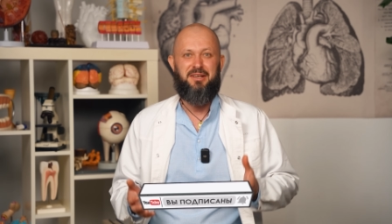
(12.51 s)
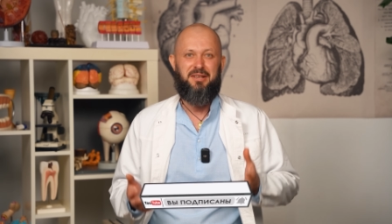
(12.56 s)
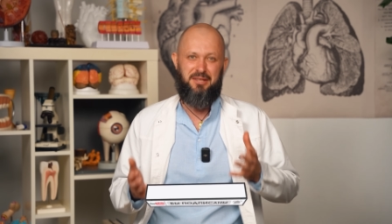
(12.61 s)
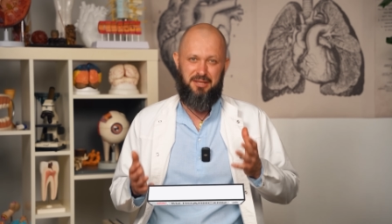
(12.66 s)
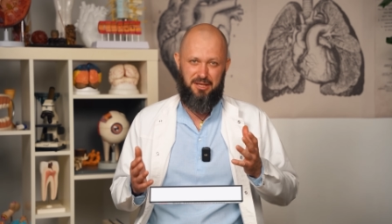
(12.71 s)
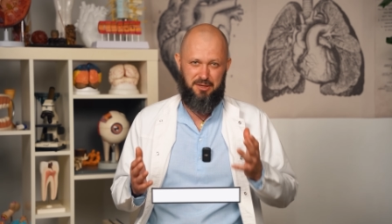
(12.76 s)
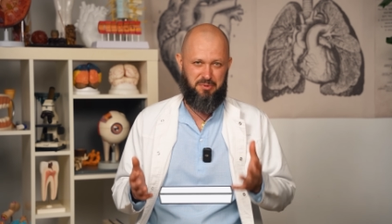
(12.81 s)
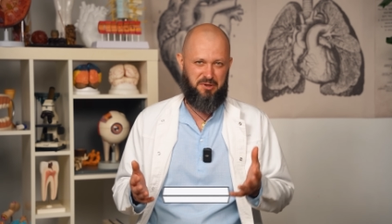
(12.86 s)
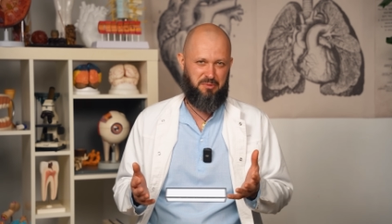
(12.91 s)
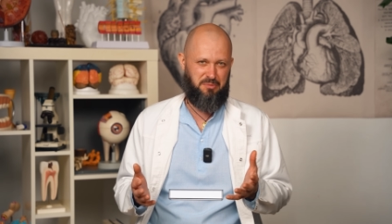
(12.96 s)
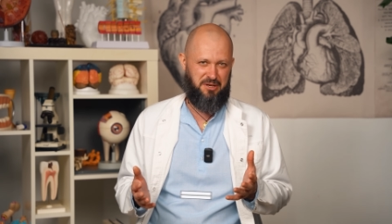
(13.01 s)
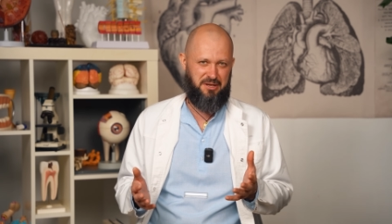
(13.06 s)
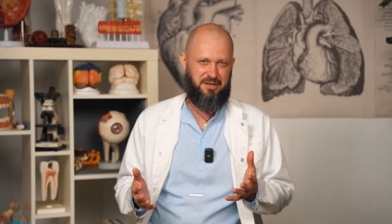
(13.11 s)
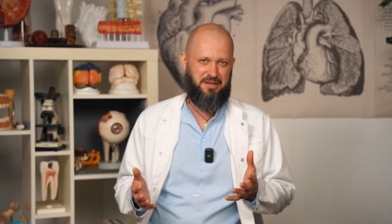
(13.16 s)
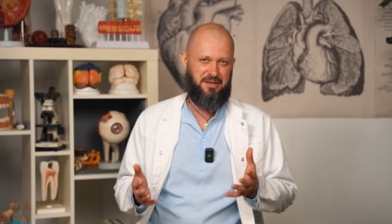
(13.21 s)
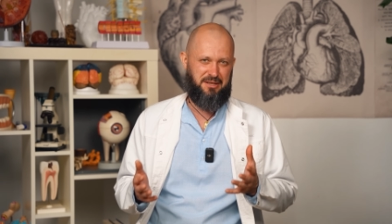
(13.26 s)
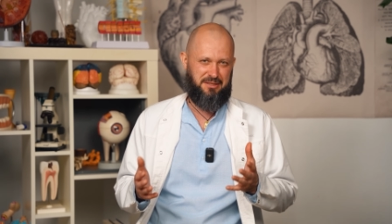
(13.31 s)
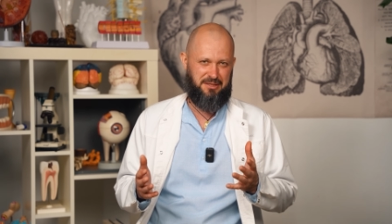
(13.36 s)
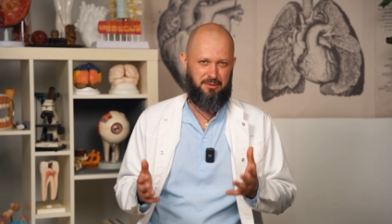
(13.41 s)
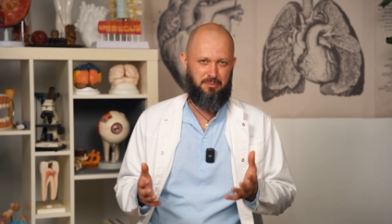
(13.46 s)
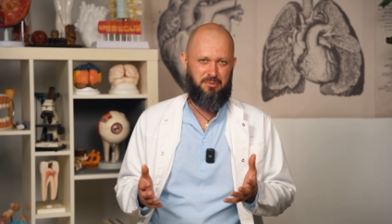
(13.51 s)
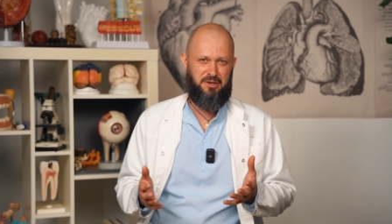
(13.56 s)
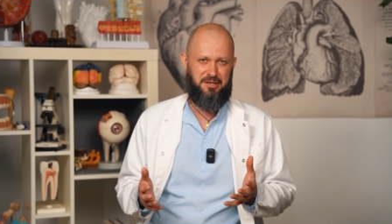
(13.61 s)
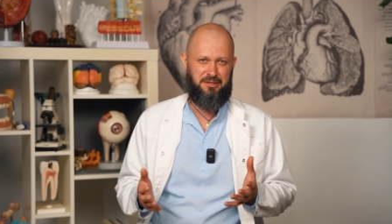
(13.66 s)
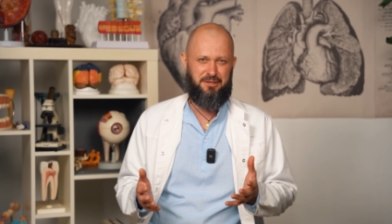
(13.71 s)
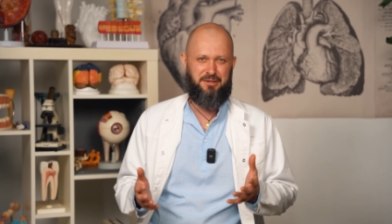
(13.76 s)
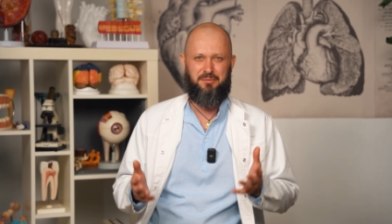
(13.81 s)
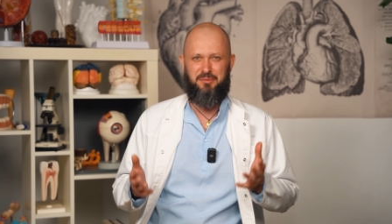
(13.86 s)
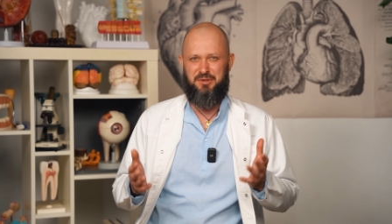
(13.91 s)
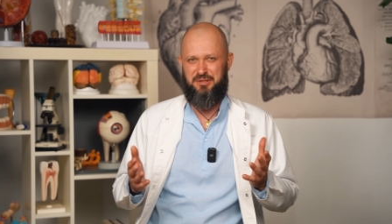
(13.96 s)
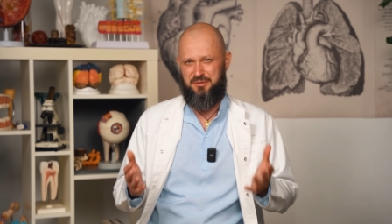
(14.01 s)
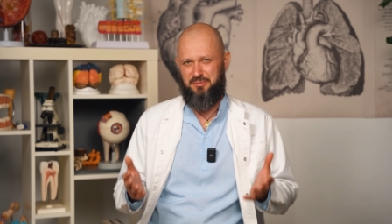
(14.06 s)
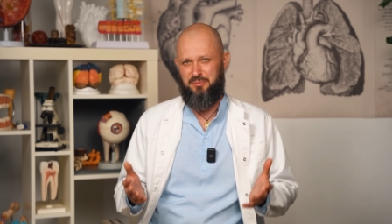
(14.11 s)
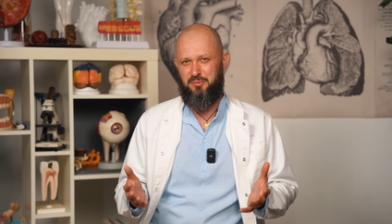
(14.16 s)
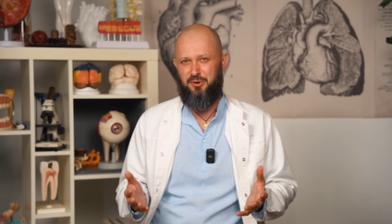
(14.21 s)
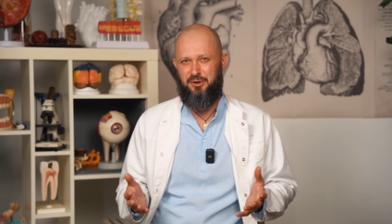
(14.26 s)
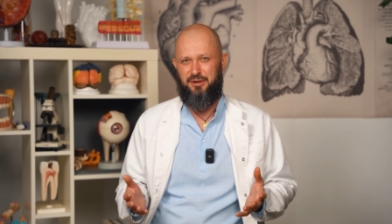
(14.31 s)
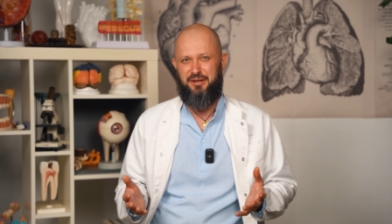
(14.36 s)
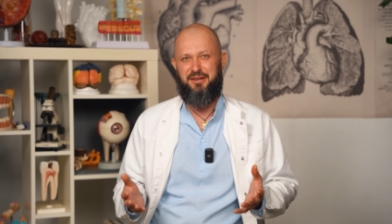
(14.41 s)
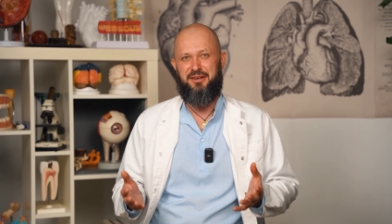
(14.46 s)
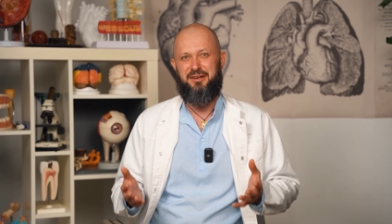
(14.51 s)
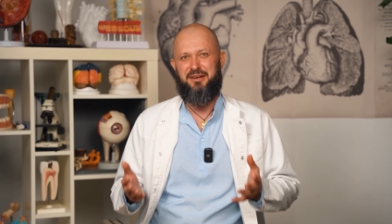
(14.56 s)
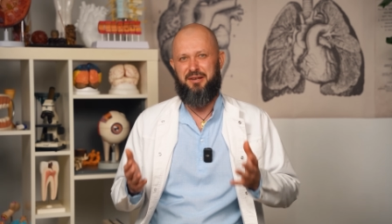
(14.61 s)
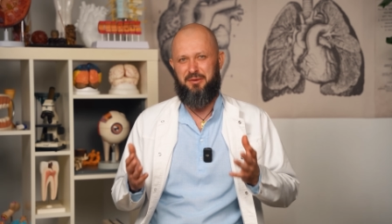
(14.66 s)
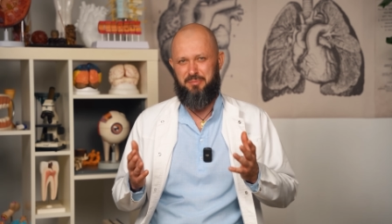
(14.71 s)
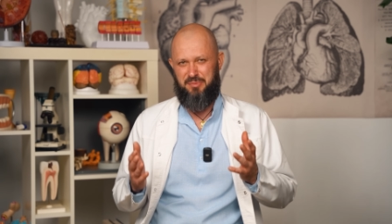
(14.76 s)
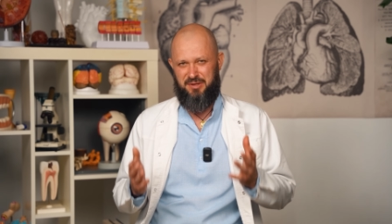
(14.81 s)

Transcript: не прибегая к таблеткам и тем более к